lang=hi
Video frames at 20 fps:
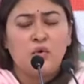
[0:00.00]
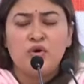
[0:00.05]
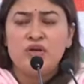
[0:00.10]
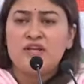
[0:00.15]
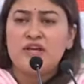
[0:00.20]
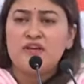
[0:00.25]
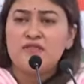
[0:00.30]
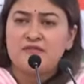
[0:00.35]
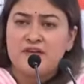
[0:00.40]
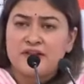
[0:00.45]

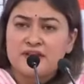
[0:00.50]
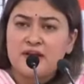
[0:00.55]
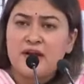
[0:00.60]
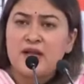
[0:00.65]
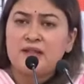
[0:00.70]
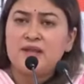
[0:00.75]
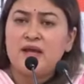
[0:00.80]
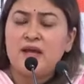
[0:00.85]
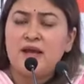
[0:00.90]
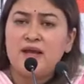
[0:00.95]
उनकी
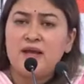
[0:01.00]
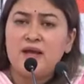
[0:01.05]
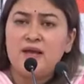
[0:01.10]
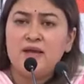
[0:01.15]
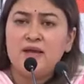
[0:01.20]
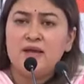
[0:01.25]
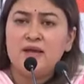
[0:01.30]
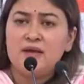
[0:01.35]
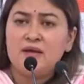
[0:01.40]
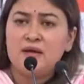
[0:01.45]
फितरत है
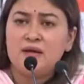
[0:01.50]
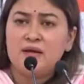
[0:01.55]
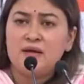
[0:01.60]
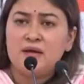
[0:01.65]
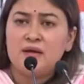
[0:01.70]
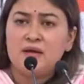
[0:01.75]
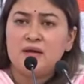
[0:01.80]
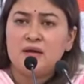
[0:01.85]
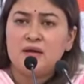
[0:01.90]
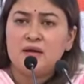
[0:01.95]

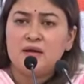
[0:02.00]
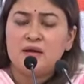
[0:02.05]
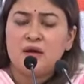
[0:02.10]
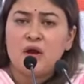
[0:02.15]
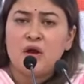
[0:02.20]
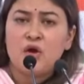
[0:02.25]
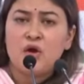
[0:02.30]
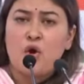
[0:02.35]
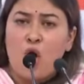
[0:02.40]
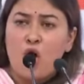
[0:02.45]

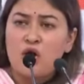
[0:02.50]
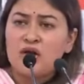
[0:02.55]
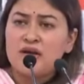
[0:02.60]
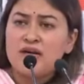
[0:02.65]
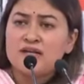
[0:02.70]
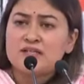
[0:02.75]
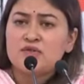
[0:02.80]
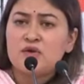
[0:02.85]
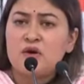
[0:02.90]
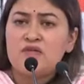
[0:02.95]

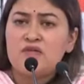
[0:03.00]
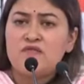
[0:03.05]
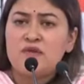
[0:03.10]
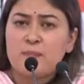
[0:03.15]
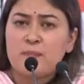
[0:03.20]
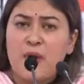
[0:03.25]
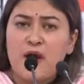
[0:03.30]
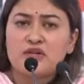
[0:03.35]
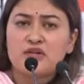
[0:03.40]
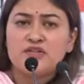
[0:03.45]
कांग्रेस और
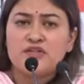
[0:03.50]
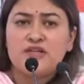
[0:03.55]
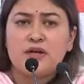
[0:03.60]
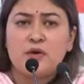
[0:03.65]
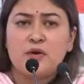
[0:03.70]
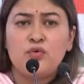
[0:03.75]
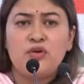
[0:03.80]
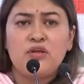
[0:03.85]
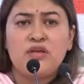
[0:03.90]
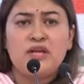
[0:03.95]
विपक्ष
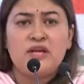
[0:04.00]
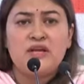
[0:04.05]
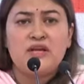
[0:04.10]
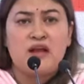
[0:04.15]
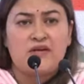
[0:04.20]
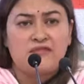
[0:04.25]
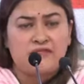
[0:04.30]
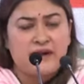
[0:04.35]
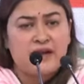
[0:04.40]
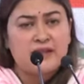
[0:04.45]
से उनकी
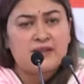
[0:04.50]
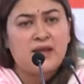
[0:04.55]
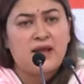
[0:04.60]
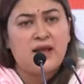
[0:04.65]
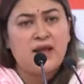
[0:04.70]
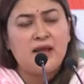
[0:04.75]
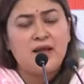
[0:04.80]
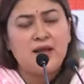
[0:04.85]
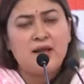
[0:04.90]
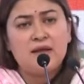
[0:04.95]
नफरत
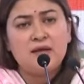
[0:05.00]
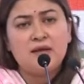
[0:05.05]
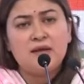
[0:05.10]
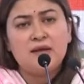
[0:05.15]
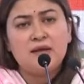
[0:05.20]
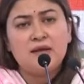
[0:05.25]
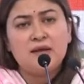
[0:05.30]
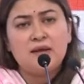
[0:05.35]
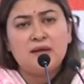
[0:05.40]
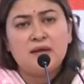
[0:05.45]
है
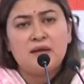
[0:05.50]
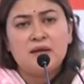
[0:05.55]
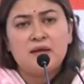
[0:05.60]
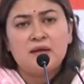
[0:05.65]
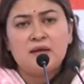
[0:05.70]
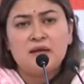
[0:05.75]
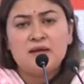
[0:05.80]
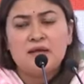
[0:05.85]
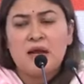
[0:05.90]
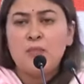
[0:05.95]

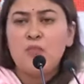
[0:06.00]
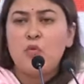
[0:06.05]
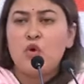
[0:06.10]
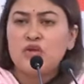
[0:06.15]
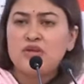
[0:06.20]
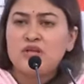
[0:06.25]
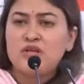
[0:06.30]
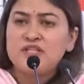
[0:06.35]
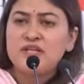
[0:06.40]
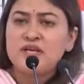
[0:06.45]
या
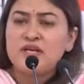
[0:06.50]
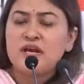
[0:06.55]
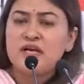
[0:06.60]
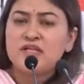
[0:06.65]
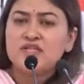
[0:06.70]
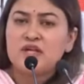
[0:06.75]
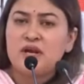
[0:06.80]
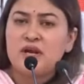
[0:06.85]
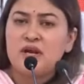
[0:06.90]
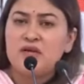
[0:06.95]
मोदी जी
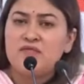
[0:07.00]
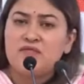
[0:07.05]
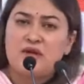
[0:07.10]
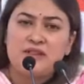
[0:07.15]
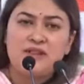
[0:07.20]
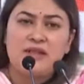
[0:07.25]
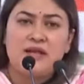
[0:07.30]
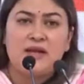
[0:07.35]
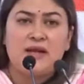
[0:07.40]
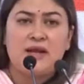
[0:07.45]
का चरण
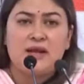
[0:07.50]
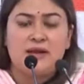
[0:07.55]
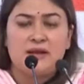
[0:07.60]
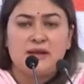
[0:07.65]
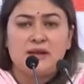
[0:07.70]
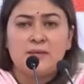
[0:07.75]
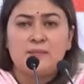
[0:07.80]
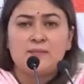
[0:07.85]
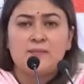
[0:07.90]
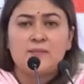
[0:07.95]
वंदन
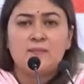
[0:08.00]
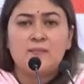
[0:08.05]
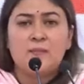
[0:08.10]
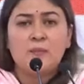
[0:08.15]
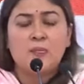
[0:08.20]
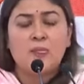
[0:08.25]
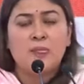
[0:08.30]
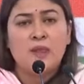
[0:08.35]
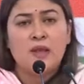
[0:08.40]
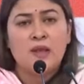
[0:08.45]
है
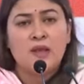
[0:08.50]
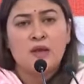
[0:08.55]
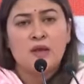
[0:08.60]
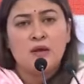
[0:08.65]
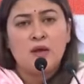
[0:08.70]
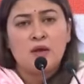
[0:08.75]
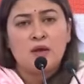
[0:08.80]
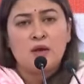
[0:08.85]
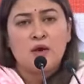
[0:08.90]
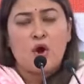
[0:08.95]

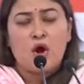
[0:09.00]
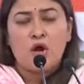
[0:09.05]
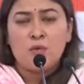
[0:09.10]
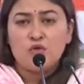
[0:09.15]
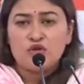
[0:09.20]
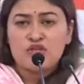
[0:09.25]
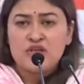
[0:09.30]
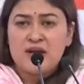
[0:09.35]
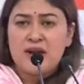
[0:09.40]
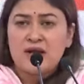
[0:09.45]
और
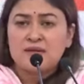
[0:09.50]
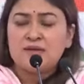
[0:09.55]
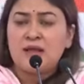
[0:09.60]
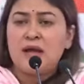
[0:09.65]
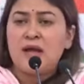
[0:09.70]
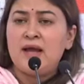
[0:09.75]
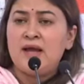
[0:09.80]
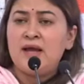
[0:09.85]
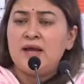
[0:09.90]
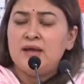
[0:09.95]
मुझे
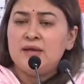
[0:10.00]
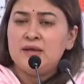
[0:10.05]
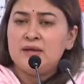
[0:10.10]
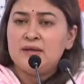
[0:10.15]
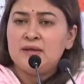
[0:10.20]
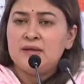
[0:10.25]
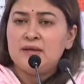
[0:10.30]
लगता है